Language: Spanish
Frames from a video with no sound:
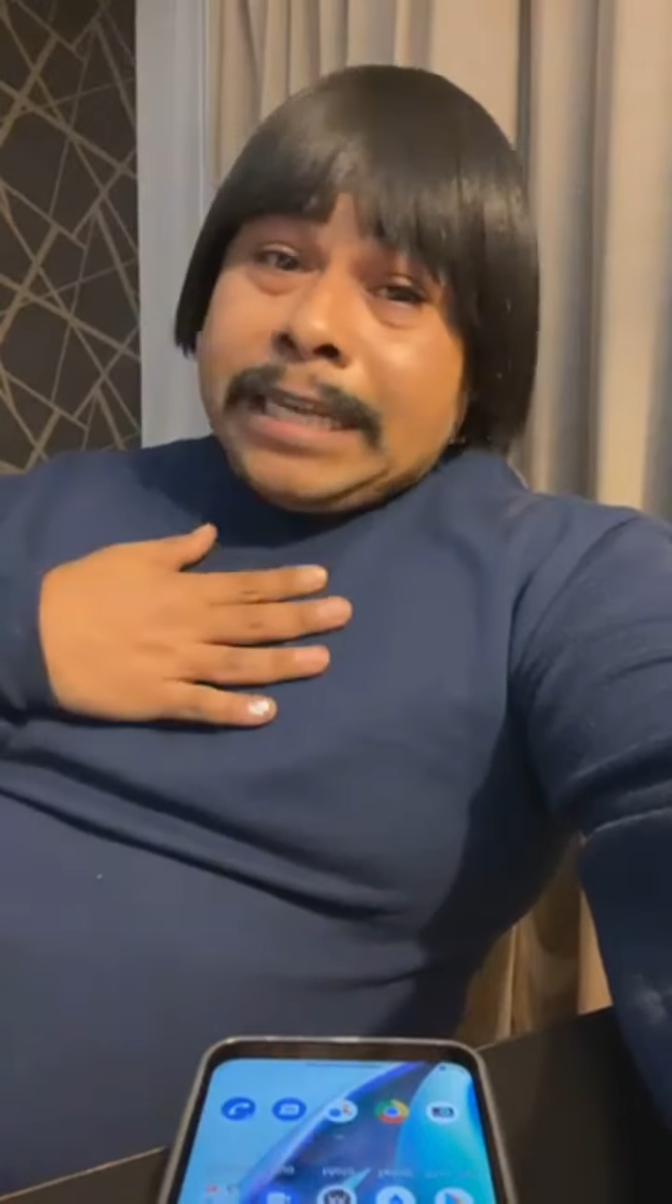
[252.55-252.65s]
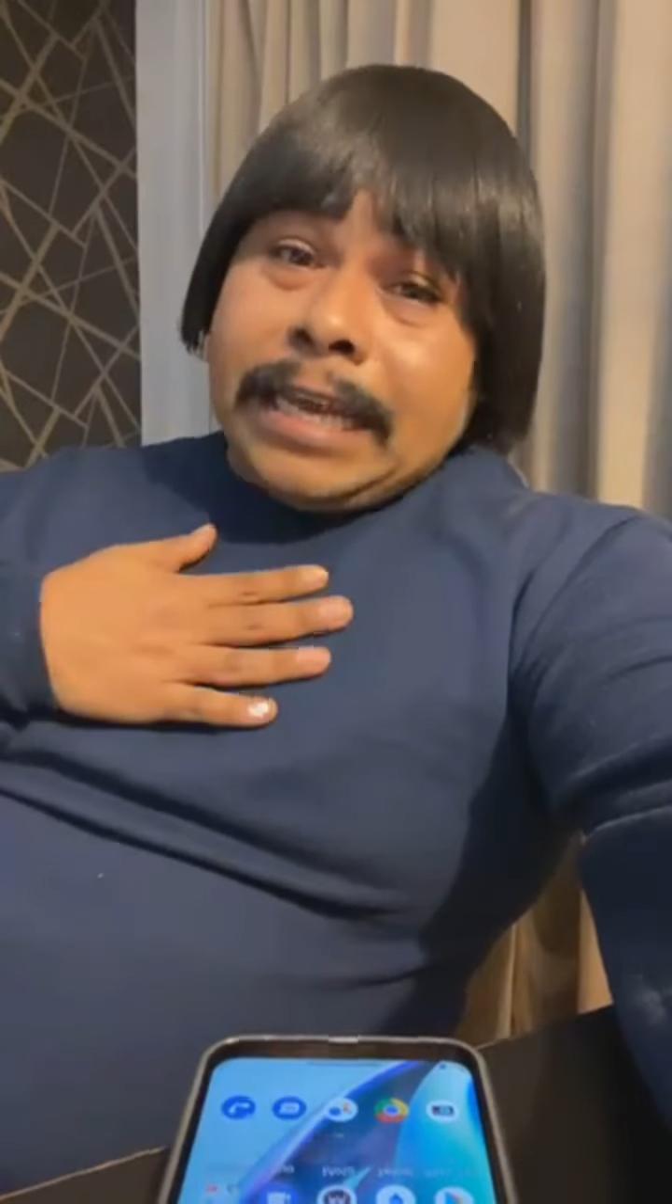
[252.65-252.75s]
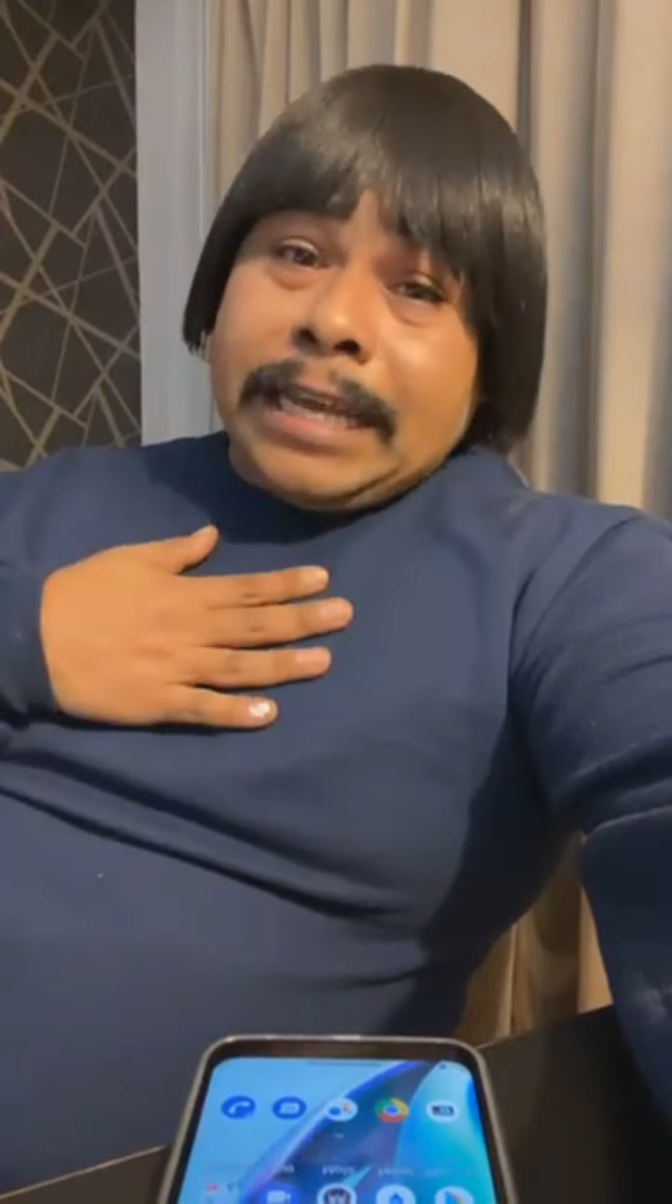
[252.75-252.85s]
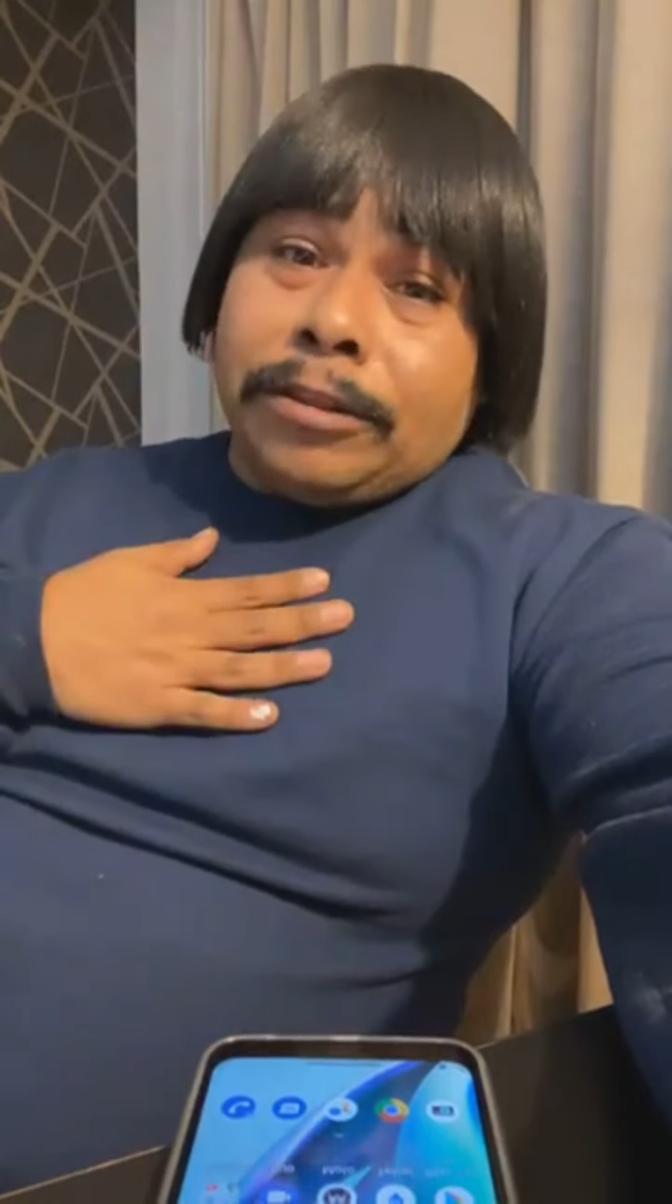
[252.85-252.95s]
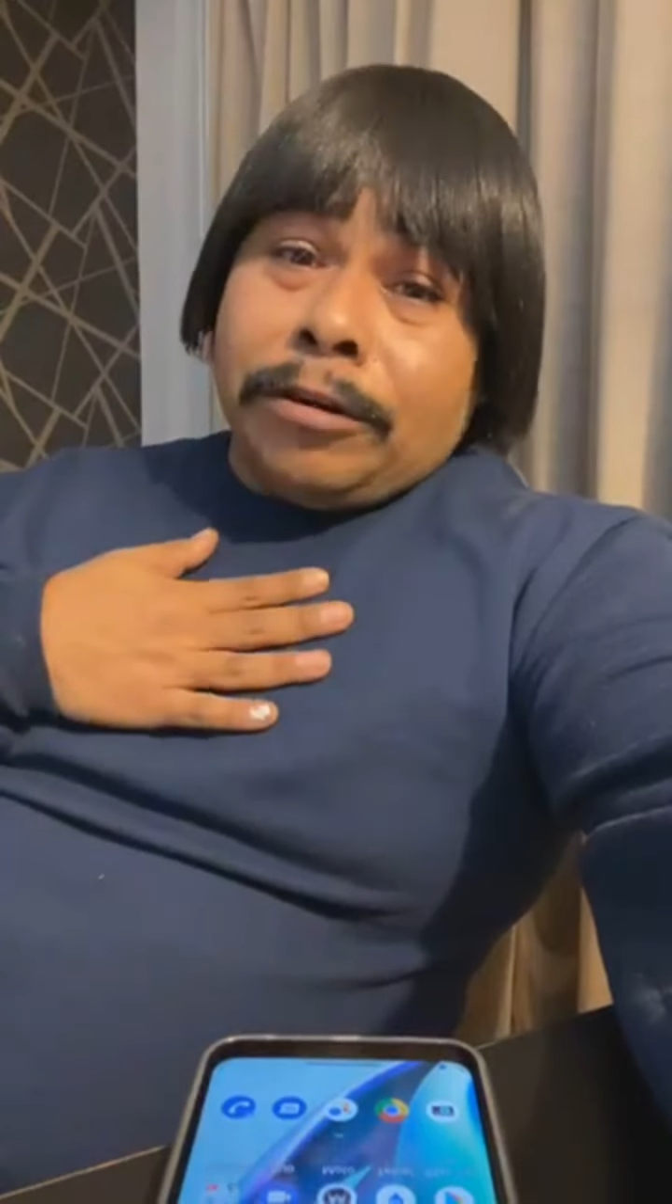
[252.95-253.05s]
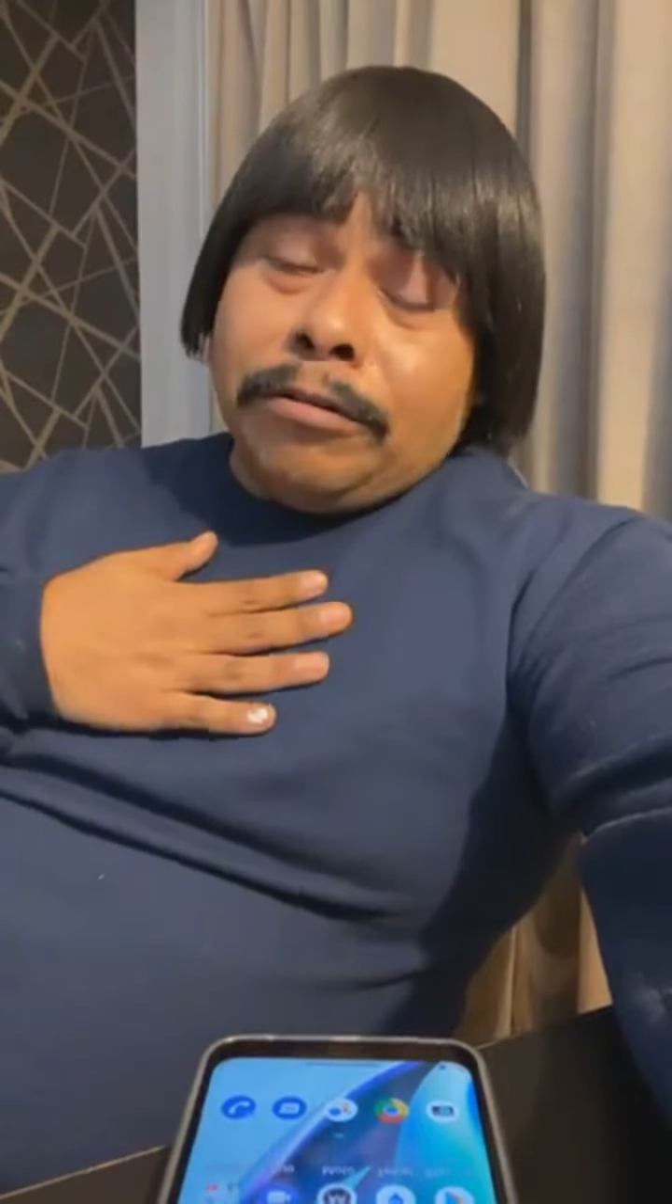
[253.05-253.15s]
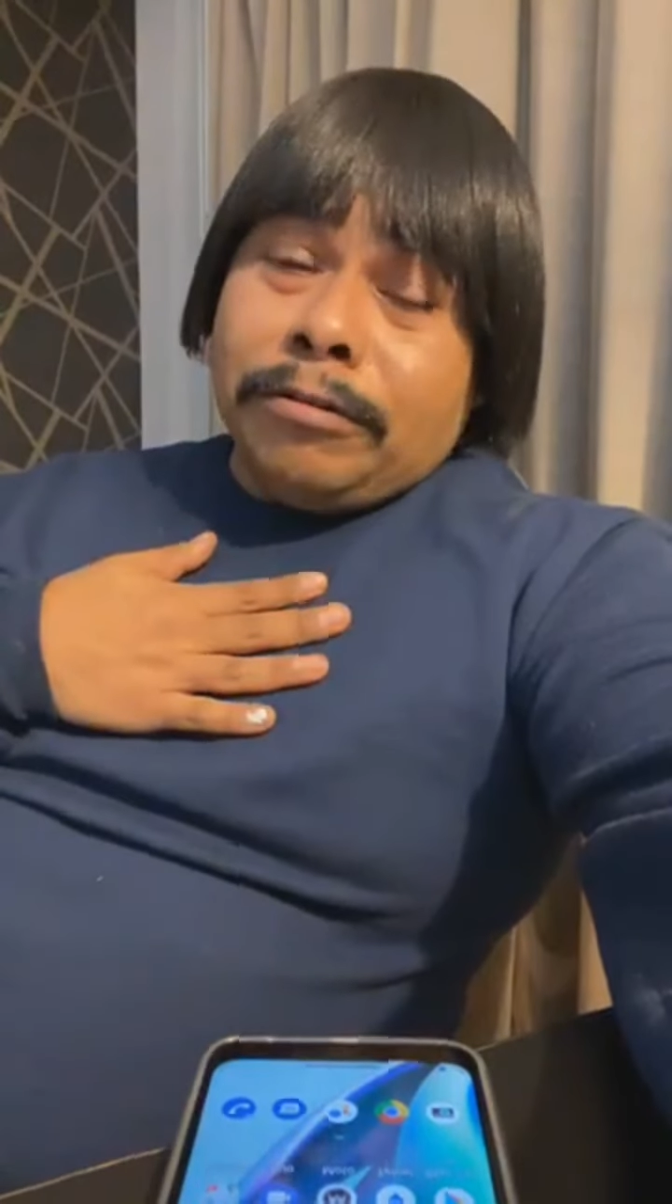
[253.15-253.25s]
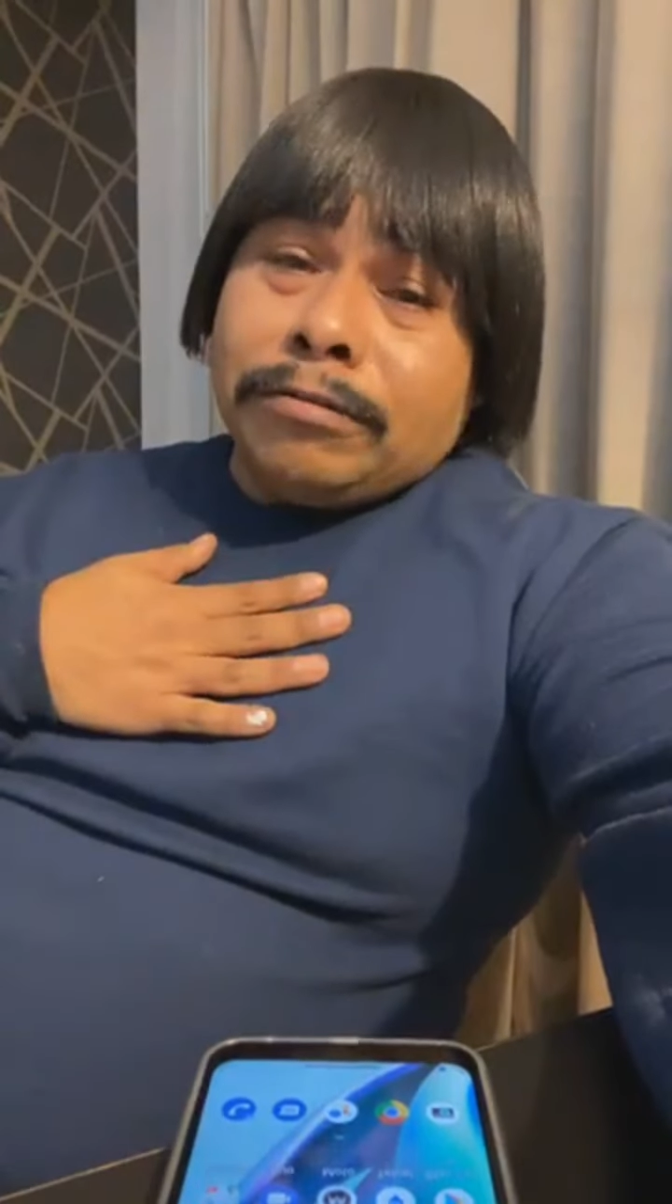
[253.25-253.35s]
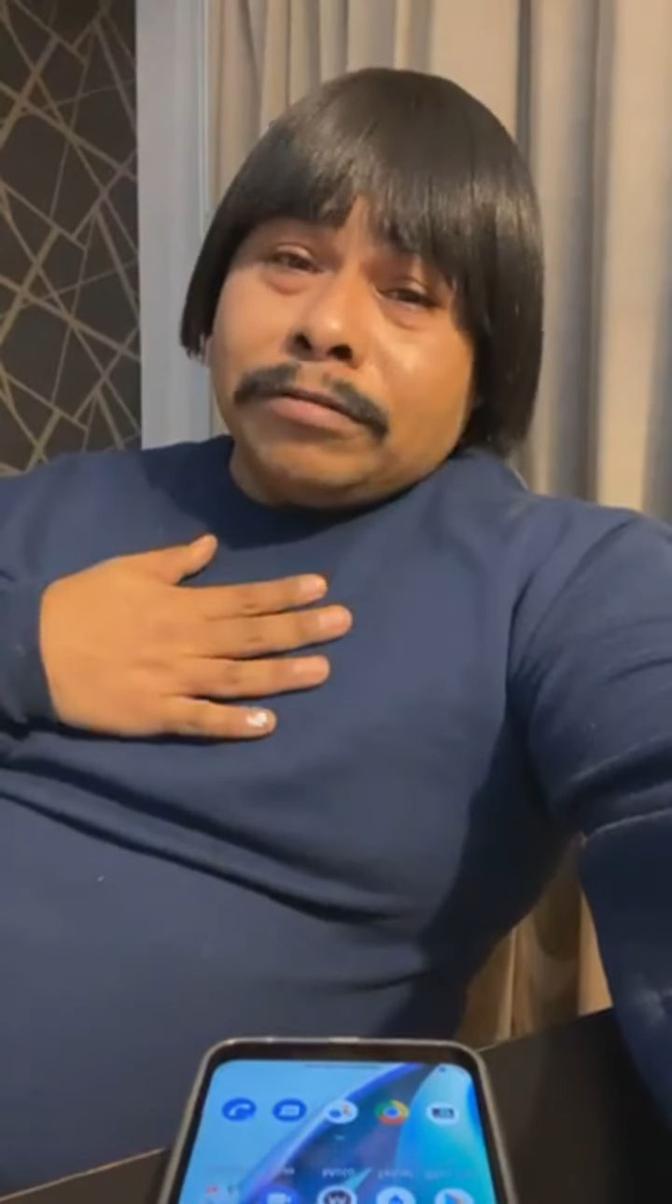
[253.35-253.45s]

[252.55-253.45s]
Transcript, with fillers: chiquito,